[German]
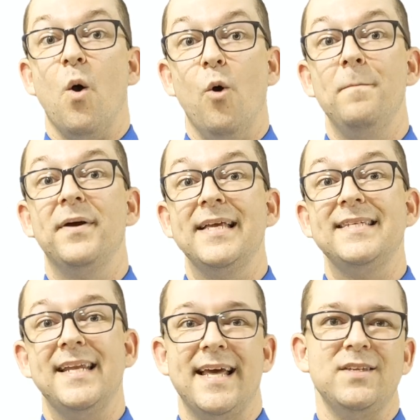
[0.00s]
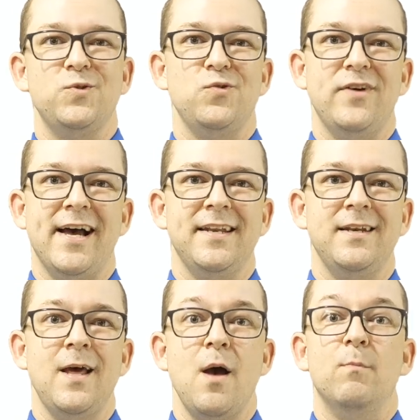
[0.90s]
Um Präsident zu
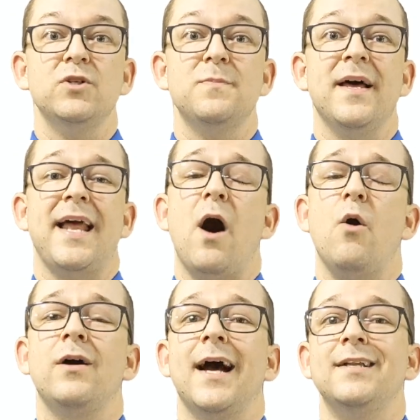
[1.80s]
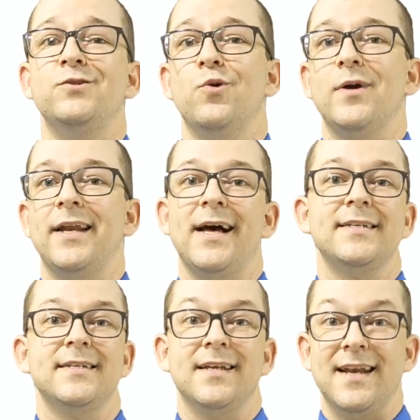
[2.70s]
werden, muss man auch ein
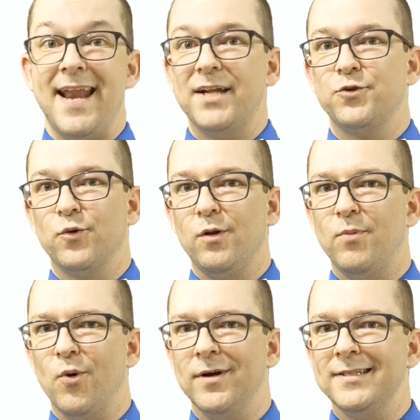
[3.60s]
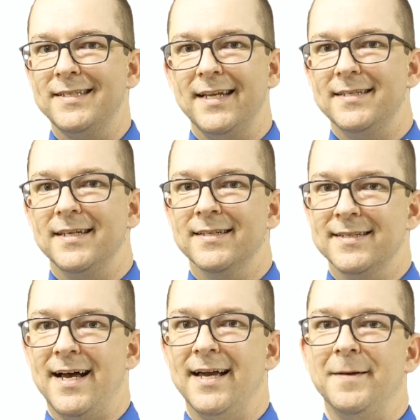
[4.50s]
sogenannter Natural Born
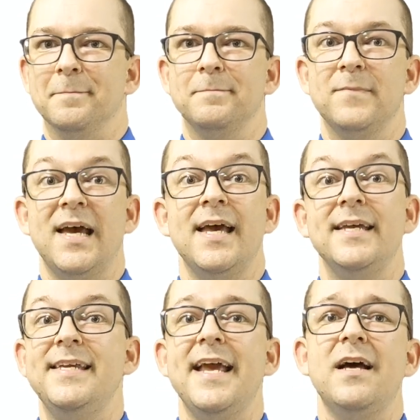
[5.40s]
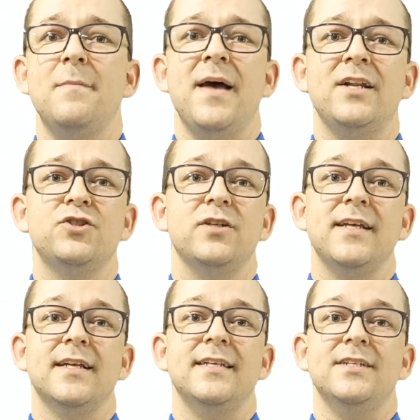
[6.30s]
Citizen sein. Jeder Mensch,
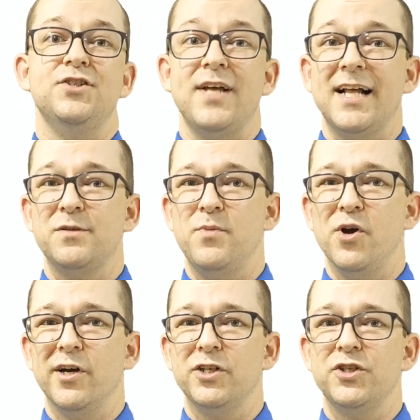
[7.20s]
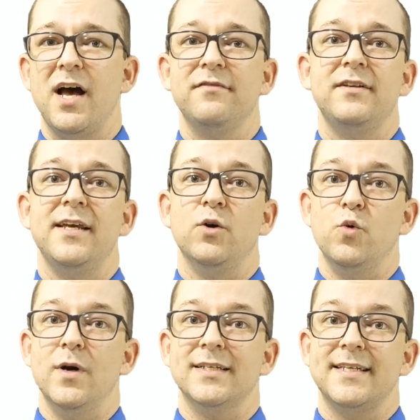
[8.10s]
der die Staatsbürgerschaft der
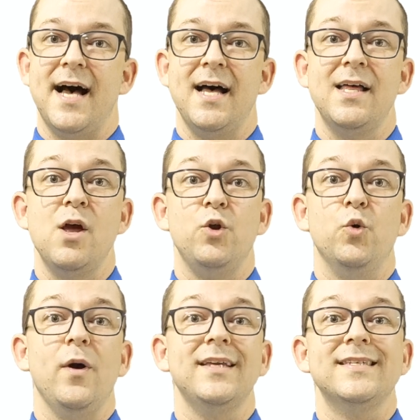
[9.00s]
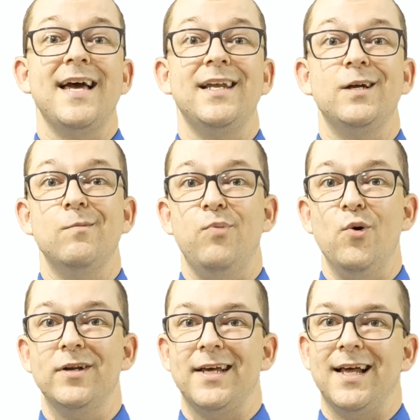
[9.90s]
USA durch seine
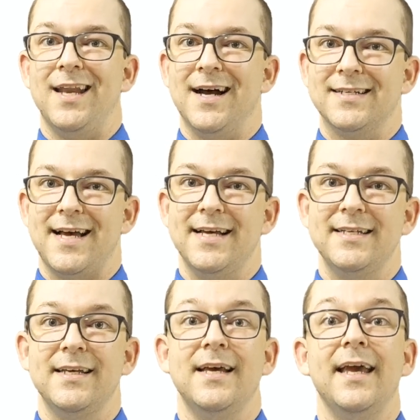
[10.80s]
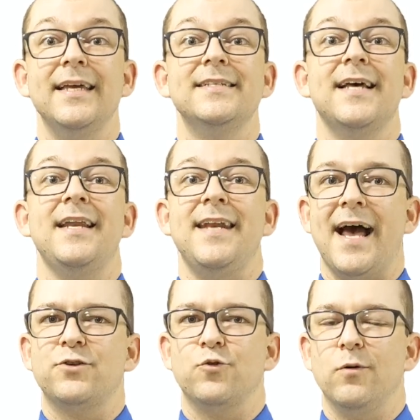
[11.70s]
Geburt erlangt hat, ist ein
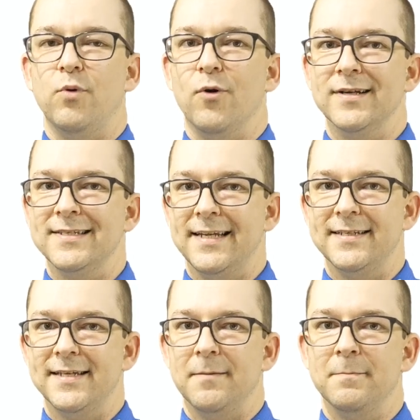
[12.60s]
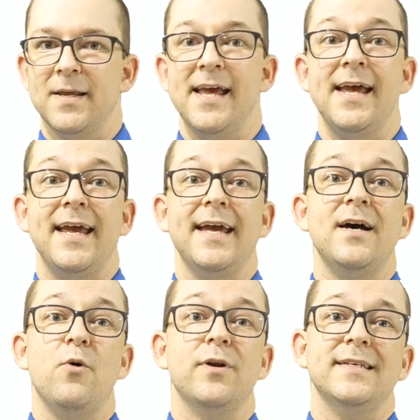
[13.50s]
Natural Born Citizen
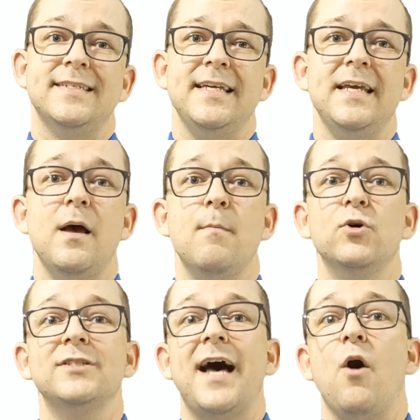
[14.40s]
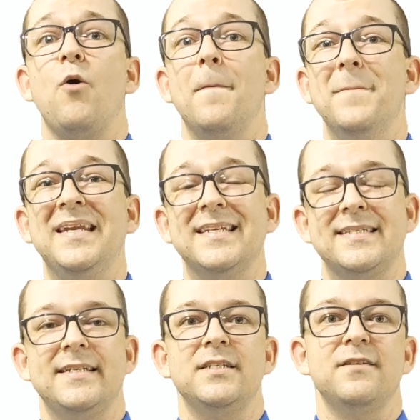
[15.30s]
er oder sie muss auch
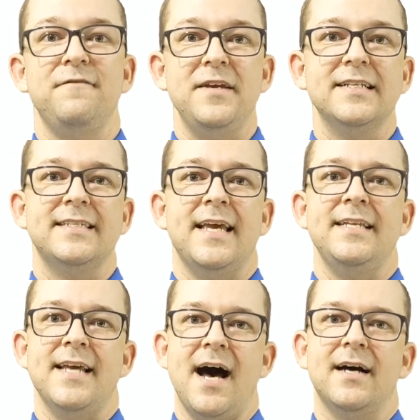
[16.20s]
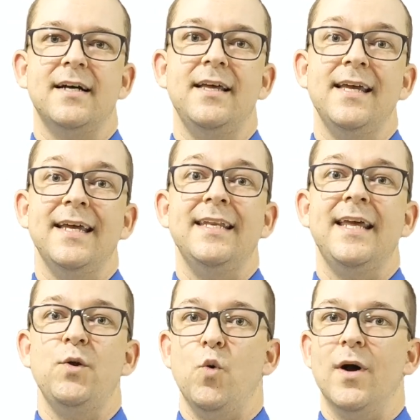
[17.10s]
mindestens 14 Jahre in
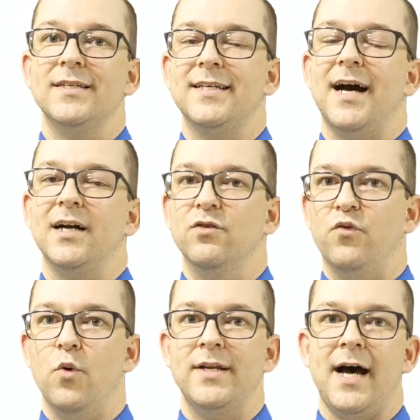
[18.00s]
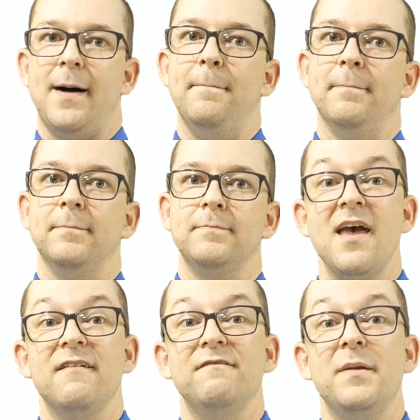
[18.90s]
den USA gewohnt haben.
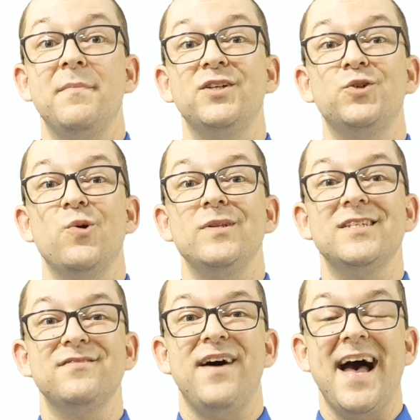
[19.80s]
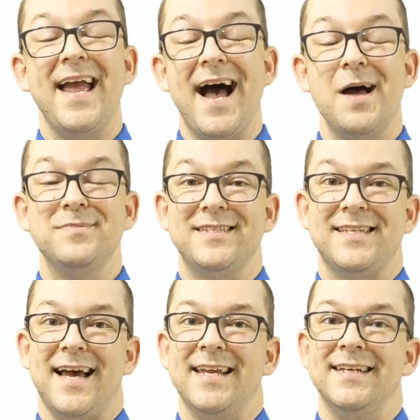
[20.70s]
Wenn man schon zwei
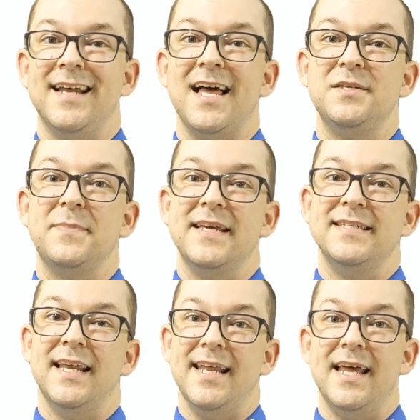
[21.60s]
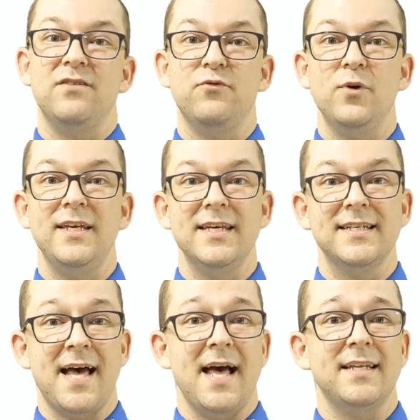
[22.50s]
Amtszeiten als Präsident
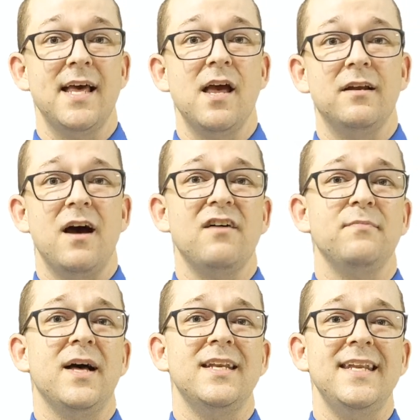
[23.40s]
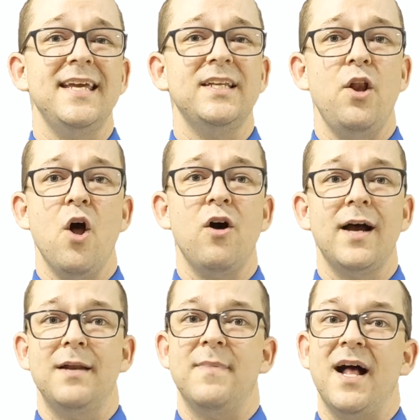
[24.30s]
fungiert hat, darf man nicht noch
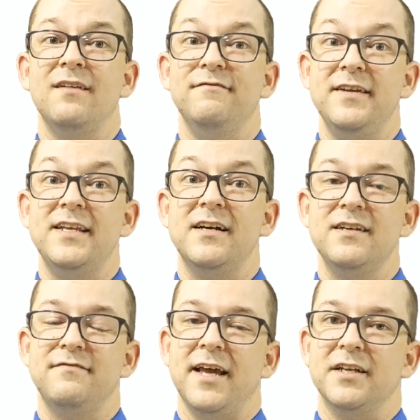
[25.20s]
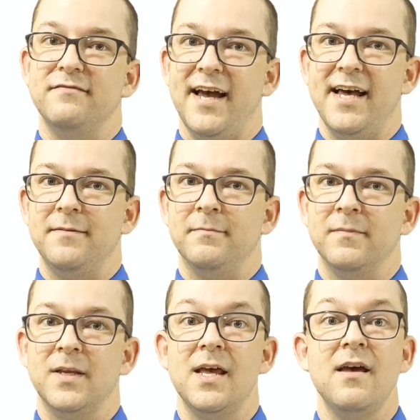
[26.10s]
einmal wiedergewählt werden.